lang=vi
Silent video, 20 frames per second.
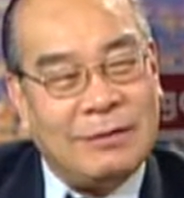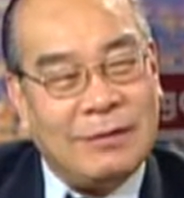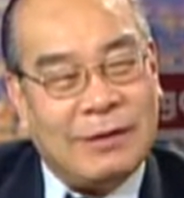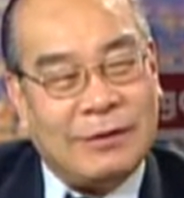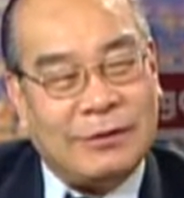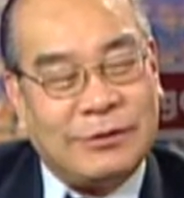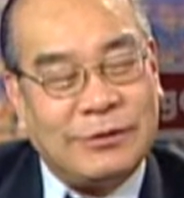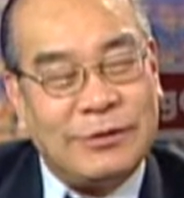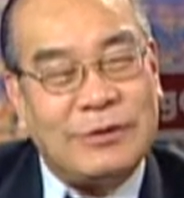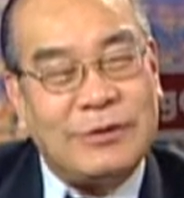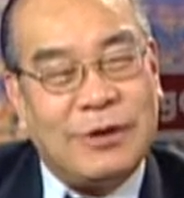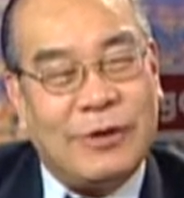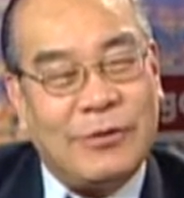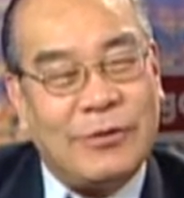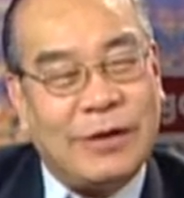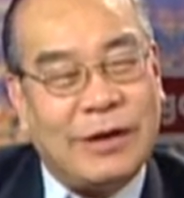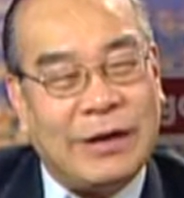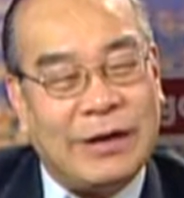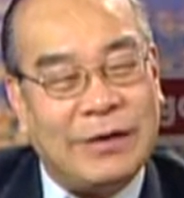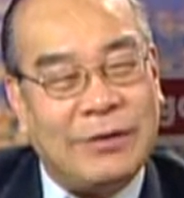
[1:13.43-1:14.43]
và trước
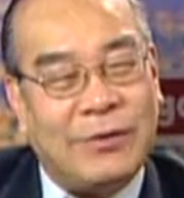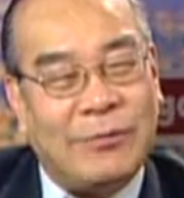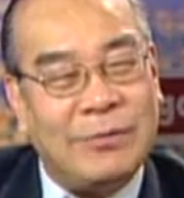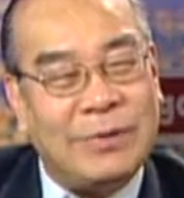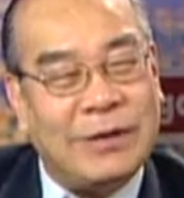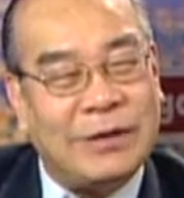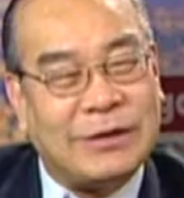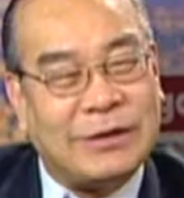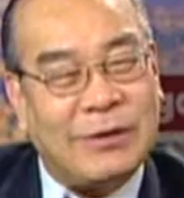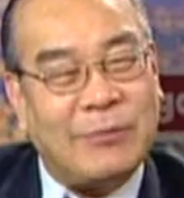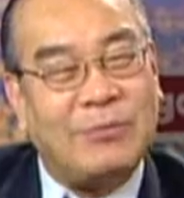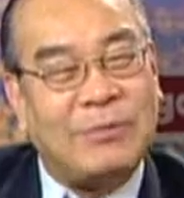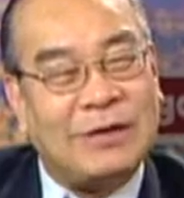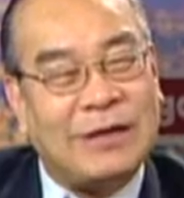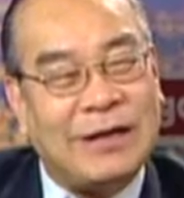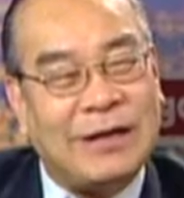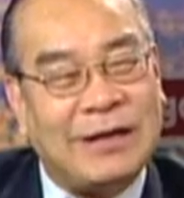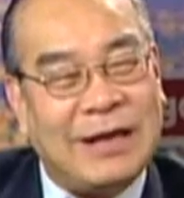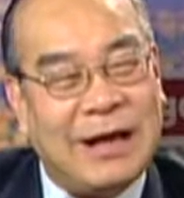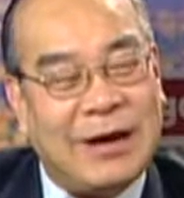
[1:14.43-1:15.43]
hội nghị cũng như trong
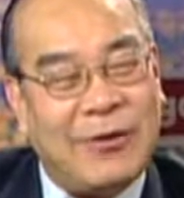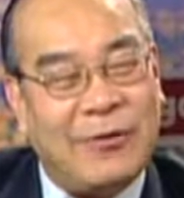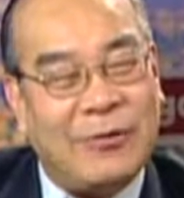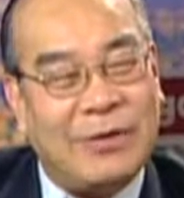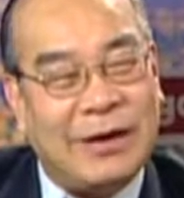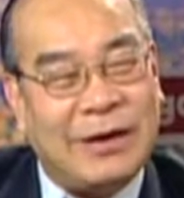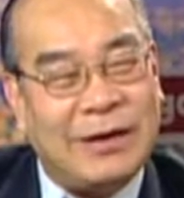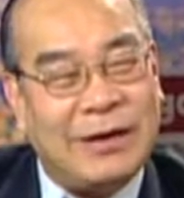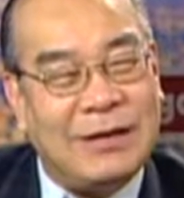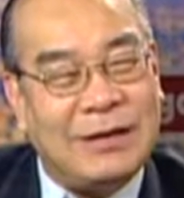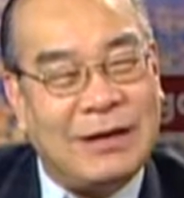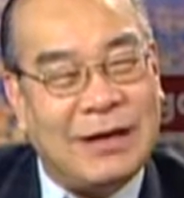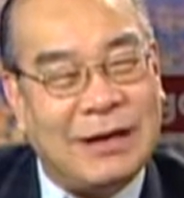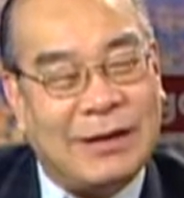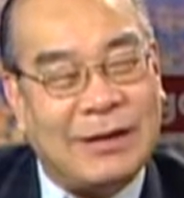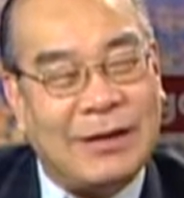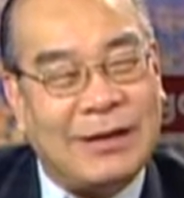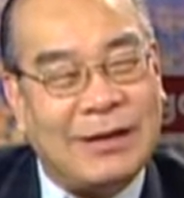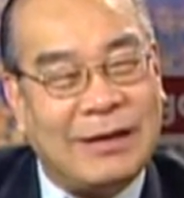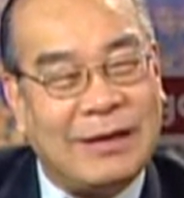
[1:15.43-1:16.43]
cái thời gian hội nghị
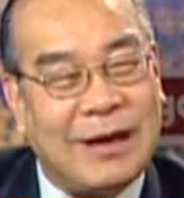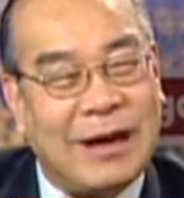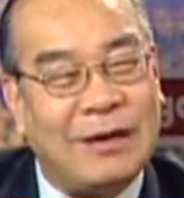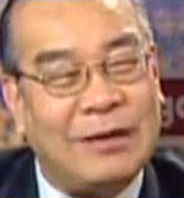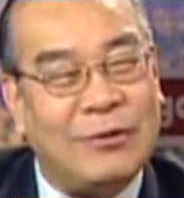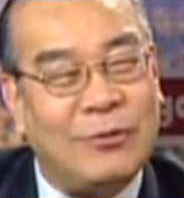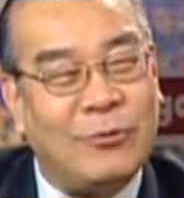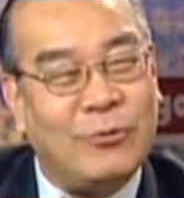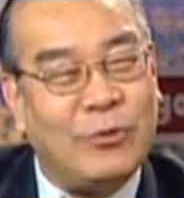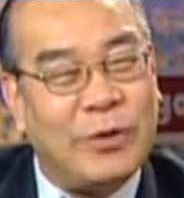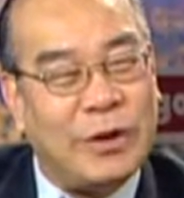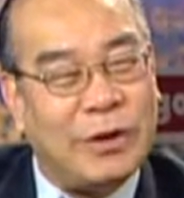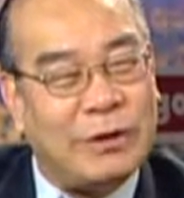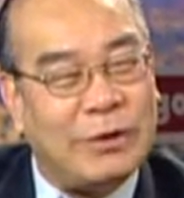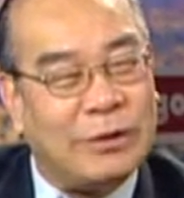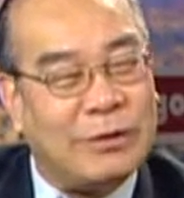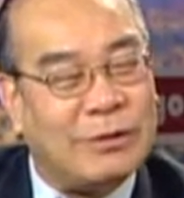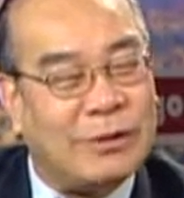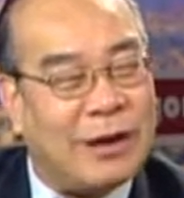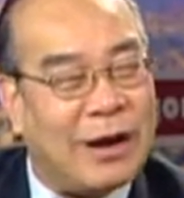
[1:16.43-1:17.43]
là cái chân dung
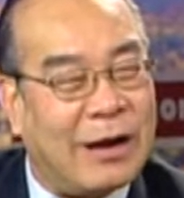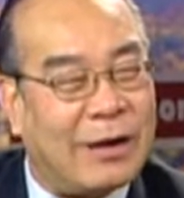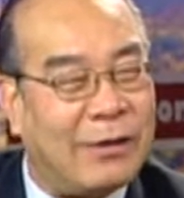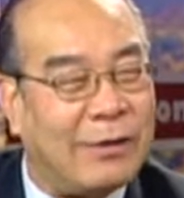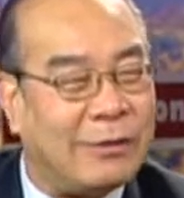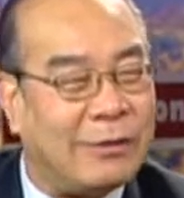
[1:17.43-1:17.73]
quyền lực là